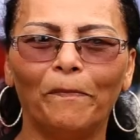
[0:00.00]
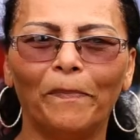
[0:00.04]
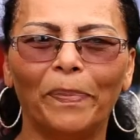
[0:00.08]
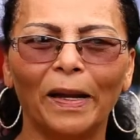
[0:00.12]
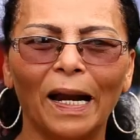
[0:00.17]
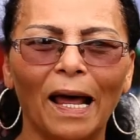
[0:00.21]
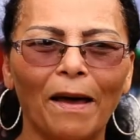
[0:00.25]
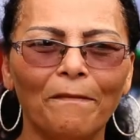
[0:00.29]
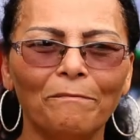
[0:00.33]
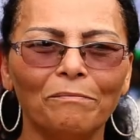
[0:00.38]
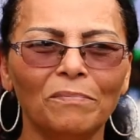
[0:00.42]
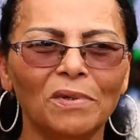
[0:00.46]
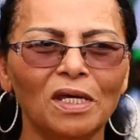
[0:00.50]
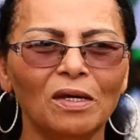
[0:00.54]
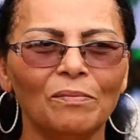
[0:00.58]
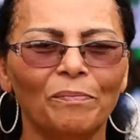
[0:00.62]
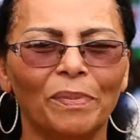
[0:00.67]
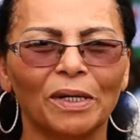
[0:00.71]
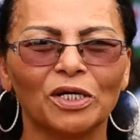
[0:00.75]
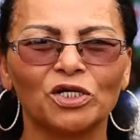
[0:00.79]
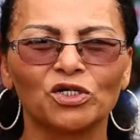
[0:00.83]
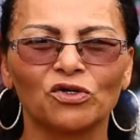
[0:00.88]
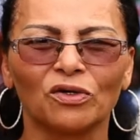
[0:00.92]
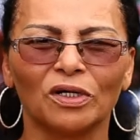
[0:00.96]
Para mim,
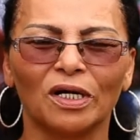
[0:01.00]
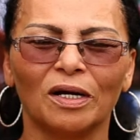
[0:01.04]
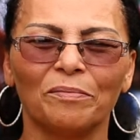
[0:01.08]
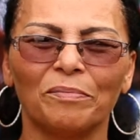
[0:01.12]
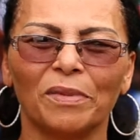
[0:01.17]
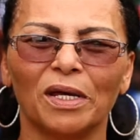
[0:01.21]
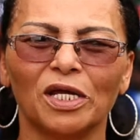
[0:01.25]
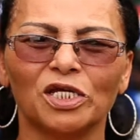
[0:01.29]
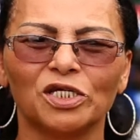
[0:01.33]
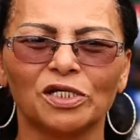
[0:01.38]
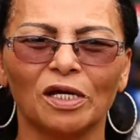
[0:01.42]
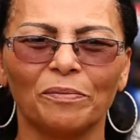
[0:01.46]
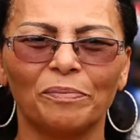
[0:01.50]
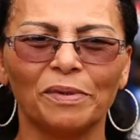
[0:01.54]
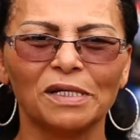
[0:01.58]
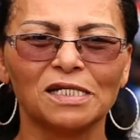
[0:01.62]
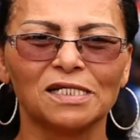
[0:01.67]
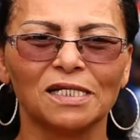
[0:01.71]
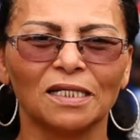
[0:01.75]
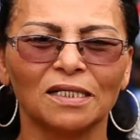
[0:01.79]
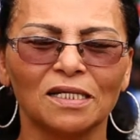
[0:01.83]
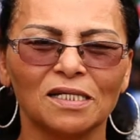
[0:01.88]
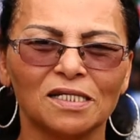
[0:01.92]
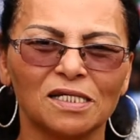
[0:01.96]
particularmente,
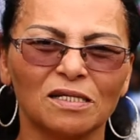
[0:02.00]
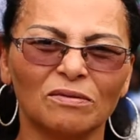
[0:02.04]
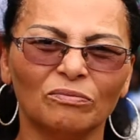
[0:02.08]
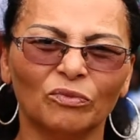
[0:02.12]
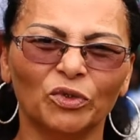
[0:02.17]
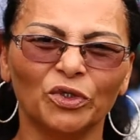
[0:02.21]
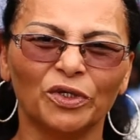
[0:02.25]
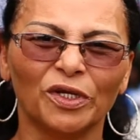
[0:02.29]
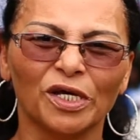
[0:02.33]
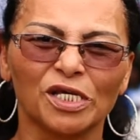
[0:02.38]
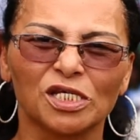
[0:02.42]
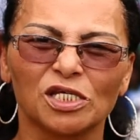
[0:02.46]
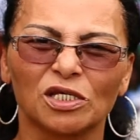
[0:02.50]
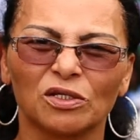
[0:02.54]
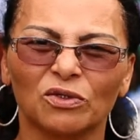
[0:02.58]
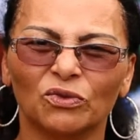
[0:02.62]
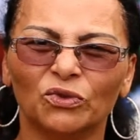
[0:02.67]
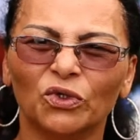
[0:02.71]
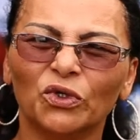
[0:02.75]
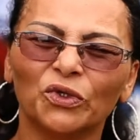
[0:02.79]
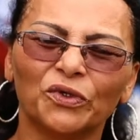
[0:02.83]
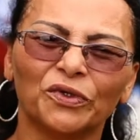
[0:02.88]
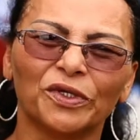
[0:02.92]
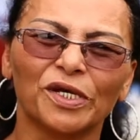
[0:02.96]
representa-se muitas
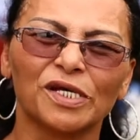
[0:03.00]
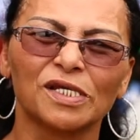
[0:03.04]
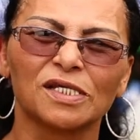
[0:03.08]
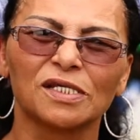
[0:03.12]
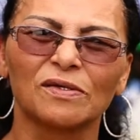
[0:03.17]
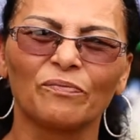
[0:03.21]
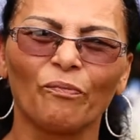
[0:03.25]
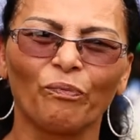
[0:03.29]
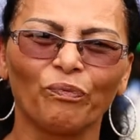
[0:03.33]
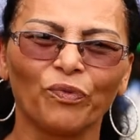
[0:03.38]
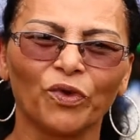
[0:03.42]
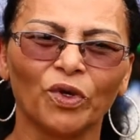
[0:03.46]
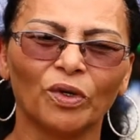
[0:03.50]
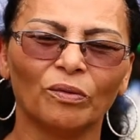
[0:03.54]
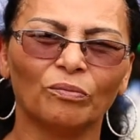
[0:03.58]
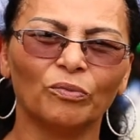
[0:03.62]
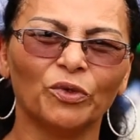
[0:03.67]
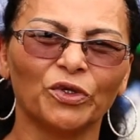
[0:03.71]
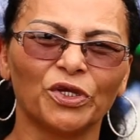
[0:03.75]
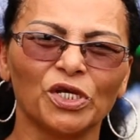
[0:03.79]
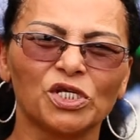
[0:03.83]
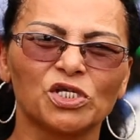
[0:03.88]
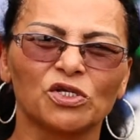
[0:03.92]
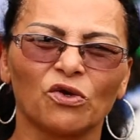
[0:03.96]
lutas,
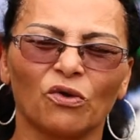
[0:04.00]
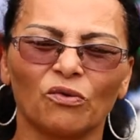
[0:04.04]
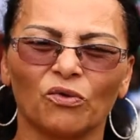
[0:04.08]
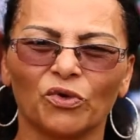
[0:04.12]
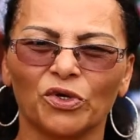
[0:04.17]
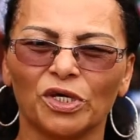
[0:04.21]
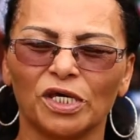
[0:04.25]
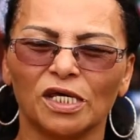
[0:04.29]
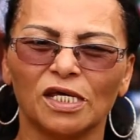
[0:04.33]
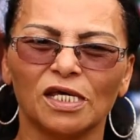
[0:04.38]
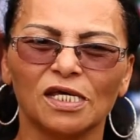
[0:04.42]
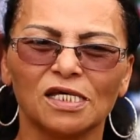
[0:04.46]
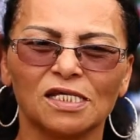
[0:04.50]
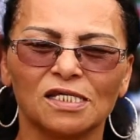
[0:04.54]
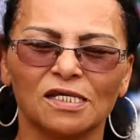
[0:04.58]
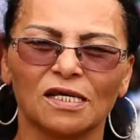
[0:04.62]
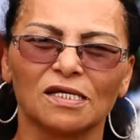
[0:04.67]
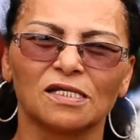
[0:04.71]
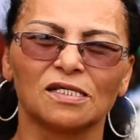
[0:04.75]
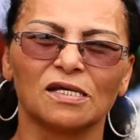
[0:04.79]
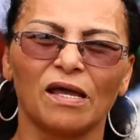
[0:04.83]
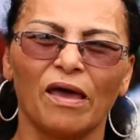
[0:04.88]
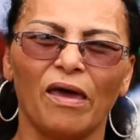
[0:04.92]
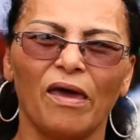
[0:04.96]
muitas
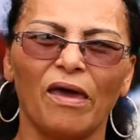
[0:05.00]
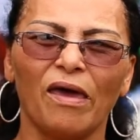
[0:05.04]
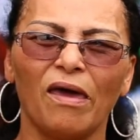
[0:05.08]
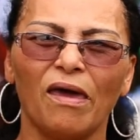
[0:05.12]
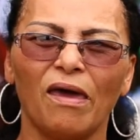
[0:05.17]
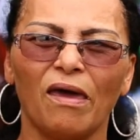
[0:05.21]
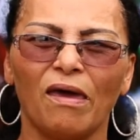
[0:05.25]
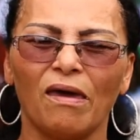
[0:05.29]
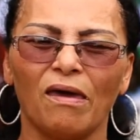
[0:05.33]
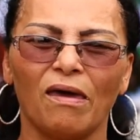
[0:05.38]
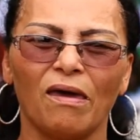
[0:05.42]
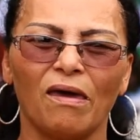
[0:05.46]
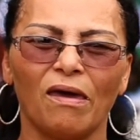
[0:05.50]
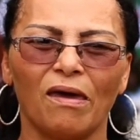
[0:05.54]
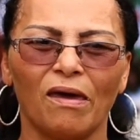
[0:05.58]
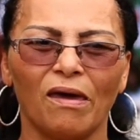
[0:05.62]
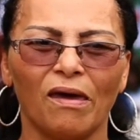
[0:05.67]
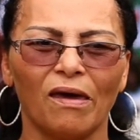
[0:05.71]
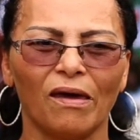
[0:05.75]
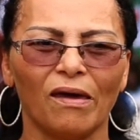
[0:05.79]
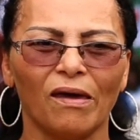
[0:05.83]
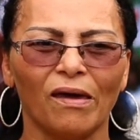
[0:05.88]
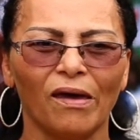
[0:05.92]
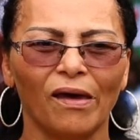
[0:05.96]
conquistas, né?
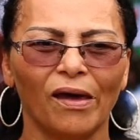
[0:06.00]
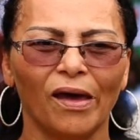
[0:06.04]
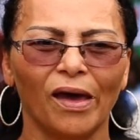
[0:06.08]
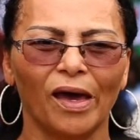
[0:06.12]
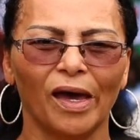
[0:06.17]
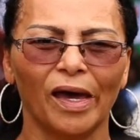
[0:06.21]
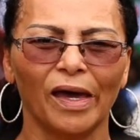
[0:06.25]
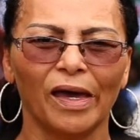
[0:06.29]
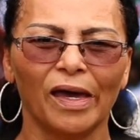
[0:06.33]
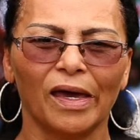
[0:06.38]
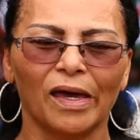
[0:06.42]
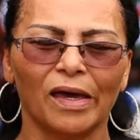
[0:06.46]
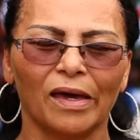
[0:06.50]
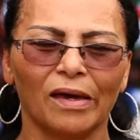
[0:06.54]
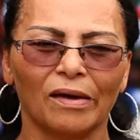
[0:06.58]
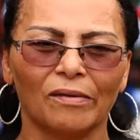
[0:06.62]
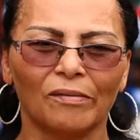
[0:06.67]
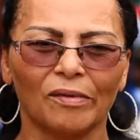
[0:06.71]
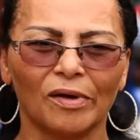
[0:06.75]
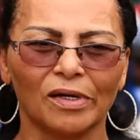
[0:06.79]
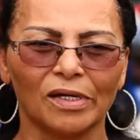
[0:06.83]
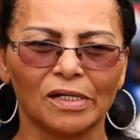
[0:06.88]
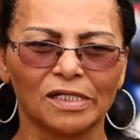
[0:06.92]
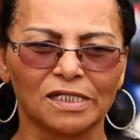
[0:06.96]
É, é,
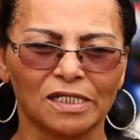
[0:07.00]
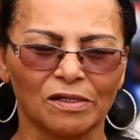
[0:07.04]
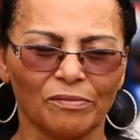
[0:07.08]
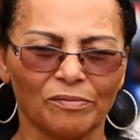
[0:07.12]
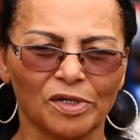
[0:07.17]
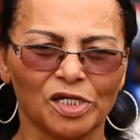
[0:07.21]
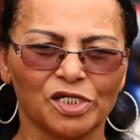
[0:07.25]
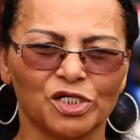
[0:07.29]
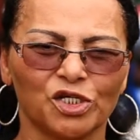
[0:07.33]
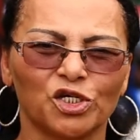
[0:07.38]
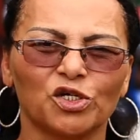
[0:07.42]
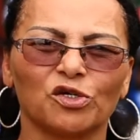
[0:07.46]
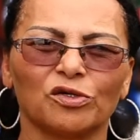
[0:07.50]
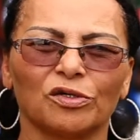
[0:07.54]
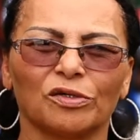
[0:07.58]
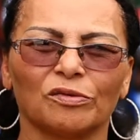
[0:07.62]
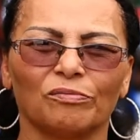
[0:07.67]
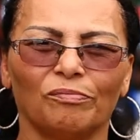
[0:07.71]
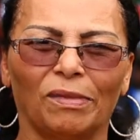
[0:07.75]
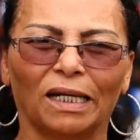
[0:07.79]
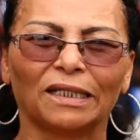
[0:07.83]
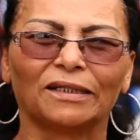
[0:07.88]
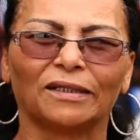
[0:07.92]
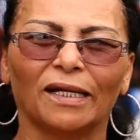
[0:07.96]
assim, a gente
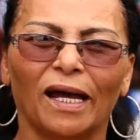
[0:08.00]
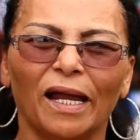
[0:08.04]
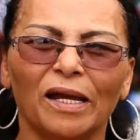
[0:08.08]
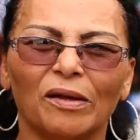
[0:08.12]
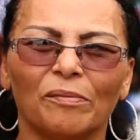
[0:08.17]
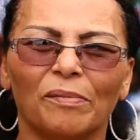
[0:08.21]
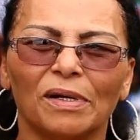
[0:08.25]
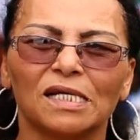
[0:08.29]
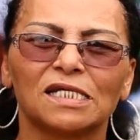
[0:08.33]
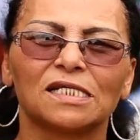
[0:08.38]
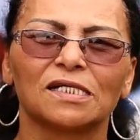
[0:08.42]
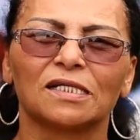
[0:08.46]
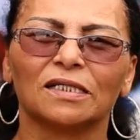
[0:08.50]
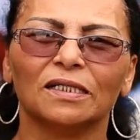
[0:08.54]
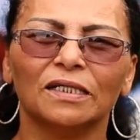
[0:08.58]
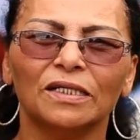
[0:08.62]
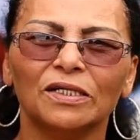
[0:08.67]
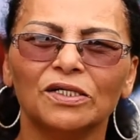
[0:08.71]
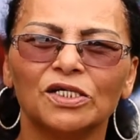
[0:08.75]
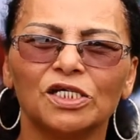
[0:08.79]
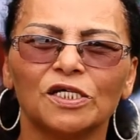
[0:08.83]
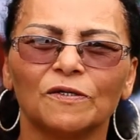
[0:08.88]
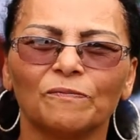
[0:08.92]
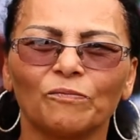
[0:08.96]
batalha
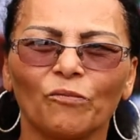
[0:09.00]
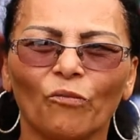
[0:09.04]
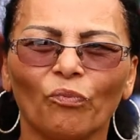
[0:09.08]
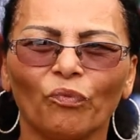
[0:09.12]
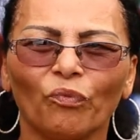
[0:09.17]
bastante